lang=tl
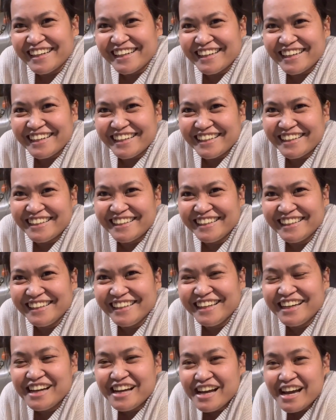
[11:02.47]
Ah,
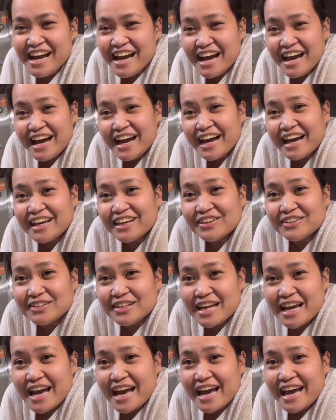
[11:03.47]

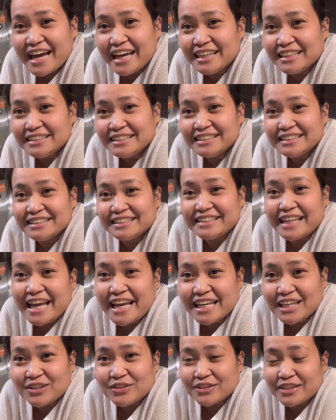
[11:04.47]
ayun guys,
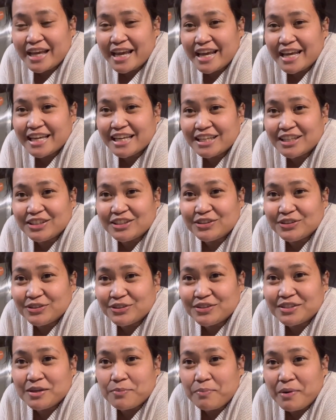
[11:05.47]
thank you, thank
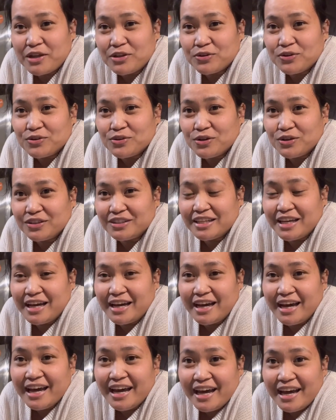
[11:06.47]
you sa panonood
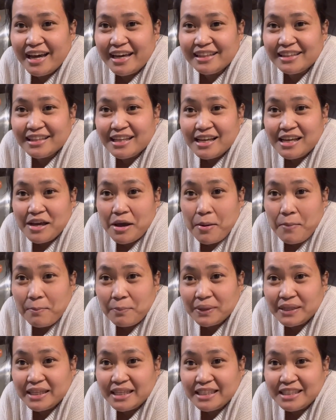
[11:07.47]
at
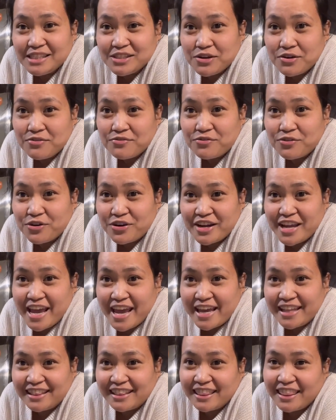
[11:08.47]
please don't
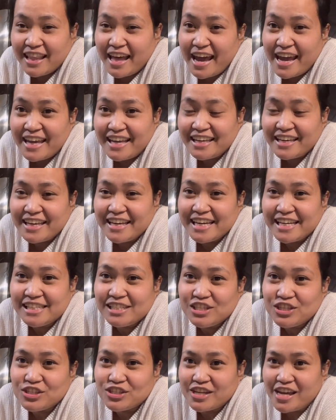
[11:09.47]
forget like
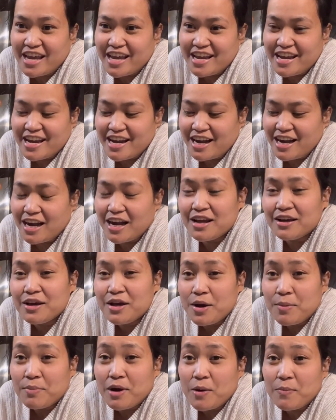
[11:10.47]
and share.
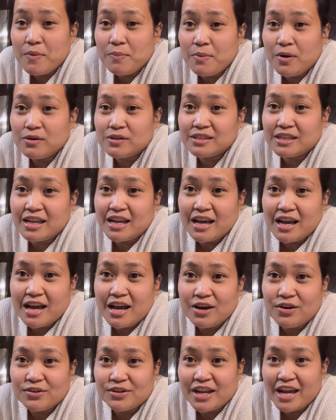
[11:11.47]
Magpo-post na lang
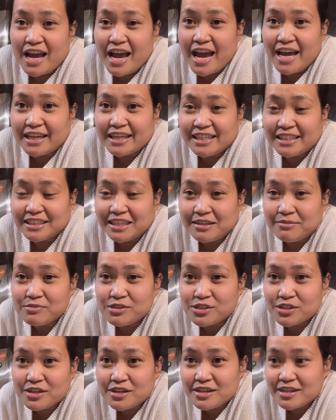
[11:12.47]
ako ng aking
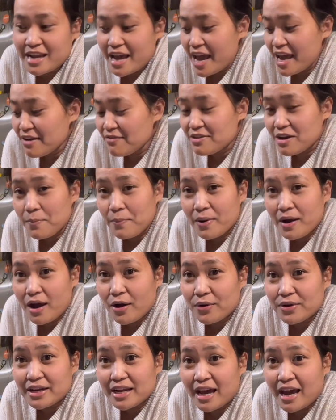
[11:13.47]
dumpster dive kapag
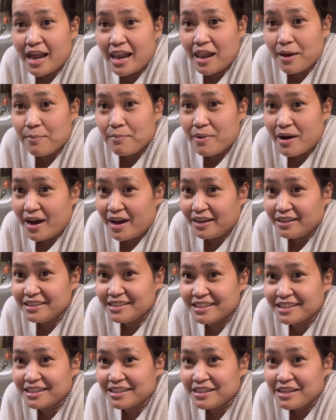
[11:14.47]
ako'y
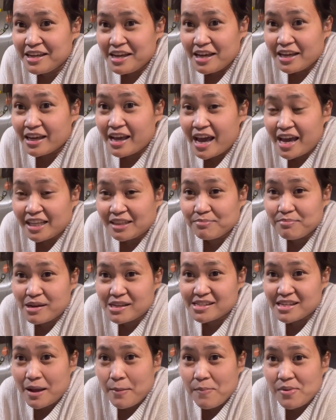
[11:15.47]
nakalabas. Kahit
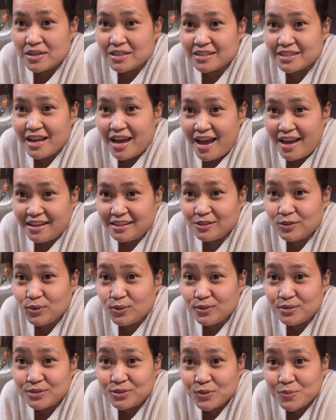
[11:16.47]
basa-basa,
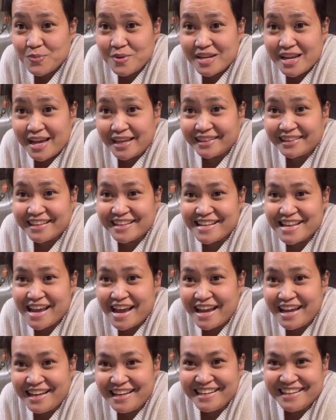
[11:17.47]
lulusubin natin
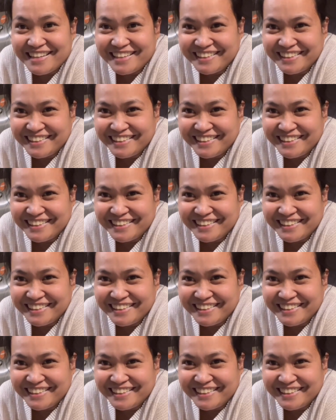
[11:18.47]
yan.